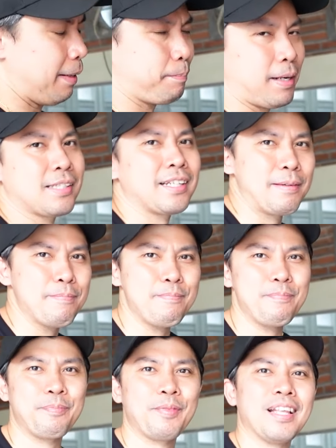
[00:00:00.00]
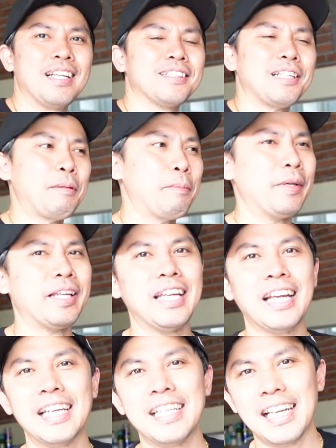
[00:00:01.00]
kampas rim sama
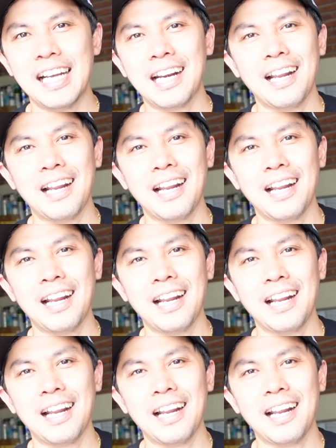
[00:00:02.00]
piringannya